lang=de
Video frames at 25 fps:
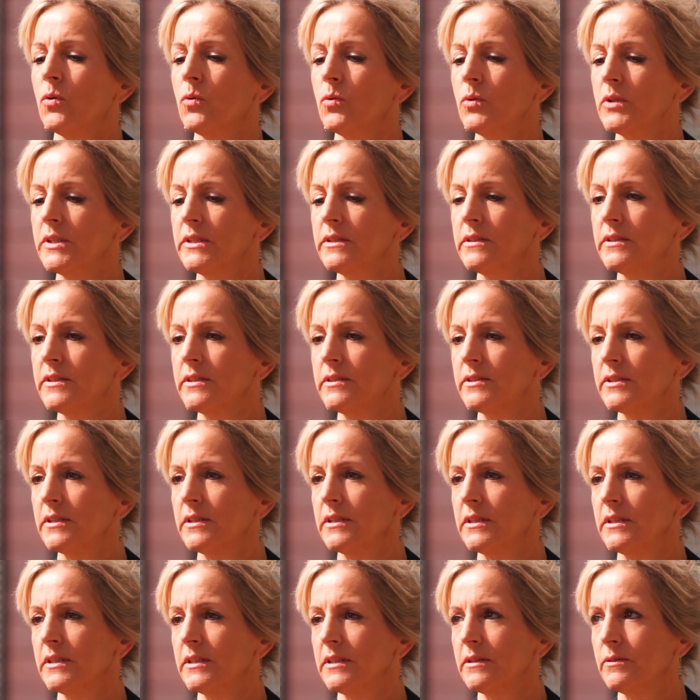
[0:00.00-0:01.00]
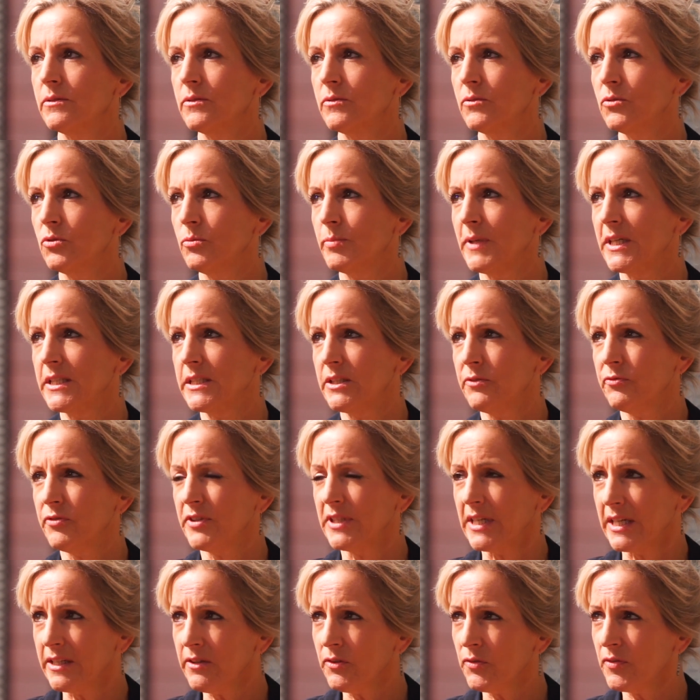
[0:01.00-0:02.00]
und äh, über die
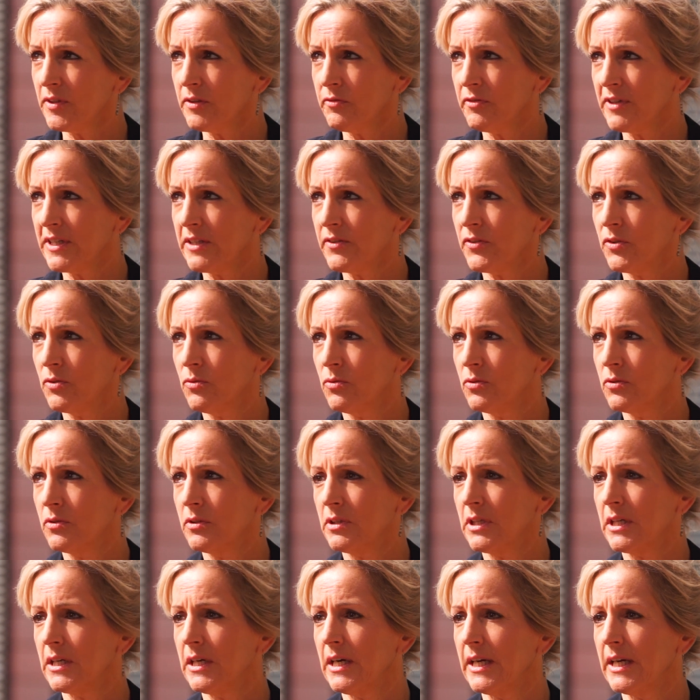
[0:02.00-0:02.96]
Finanzverfassung